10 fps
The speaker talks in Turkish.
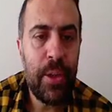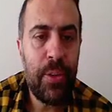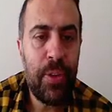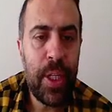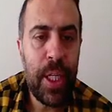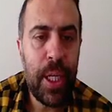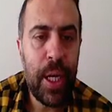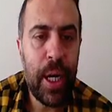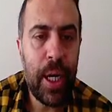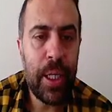Fiil
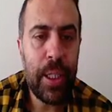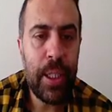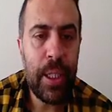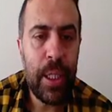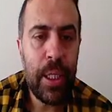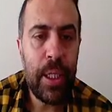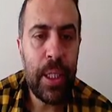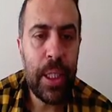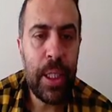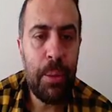artı
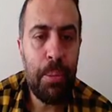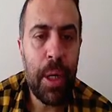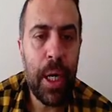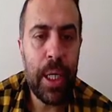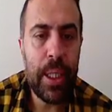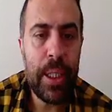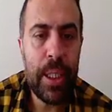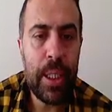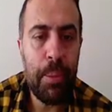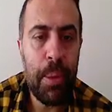kip artı
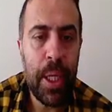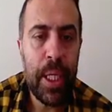kip.